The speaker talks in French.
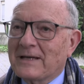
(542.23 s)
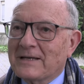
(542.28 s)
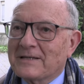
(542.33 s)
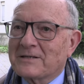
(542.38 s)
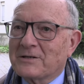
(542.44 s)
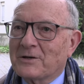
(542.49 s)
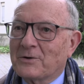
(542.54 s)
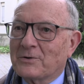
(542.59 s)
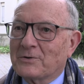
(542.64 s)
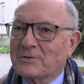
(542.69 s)

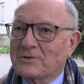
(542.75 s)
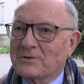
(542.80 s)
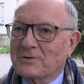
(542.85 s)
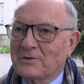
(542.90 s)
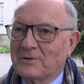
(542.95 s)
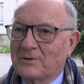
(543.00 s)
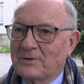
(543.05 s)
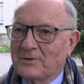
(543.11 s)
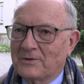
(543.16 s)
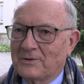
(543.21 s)
essence
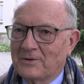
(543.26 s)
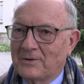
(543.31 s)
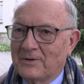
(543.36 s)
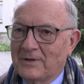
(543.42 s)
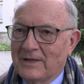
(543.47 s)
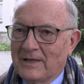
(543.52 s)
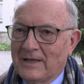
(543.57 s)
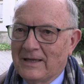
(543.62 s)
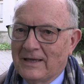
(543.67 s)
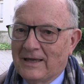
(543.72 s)

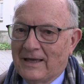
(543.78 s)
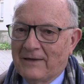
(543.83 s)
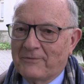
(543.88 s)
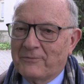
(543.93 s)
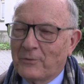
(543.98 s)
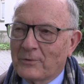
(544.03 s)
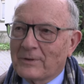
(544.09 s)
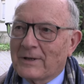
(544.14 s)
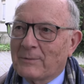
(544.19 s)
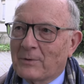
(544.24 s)
est
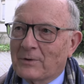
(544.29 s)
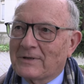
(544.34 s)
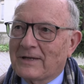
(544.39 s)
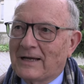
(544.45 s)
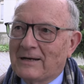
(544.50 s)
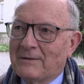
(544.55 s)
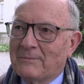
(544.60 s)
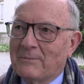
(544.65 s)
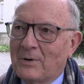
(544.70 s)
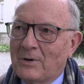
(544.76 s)

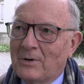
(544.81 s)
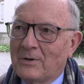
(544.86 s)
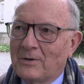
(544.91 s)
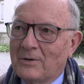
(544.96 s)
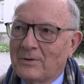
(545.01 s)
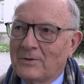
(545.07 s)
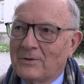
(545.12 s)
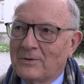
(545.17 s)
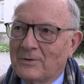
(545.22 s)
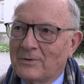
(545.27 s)

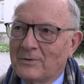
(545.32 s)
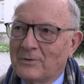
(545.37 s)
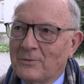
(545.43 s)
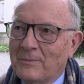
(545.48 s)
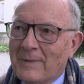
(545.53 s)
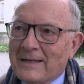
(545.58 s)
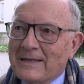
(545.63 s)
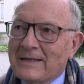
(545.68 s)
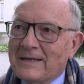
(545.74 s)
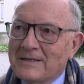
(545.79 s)
fondamentalement
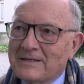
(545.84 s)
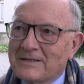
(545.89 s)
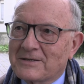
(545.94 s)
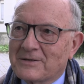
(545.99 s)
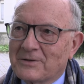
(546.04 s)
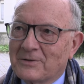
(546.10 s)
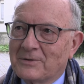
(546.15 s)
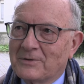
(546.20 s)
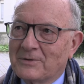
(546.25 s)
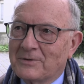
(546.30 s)

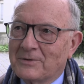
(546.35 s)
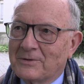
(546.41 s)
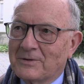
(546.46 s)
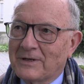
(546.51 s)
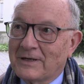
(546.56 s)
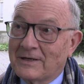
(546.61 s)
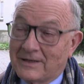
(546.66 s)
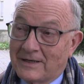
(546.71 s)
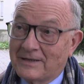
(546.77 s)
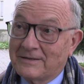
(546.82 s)
humaniste
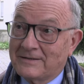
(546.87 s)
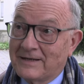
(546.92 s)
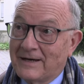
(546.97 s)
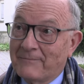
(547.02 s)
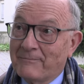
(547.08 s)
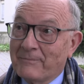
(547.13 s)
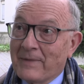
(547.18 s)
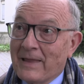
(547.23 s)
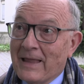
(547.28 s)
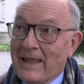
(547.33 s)
et chrétien.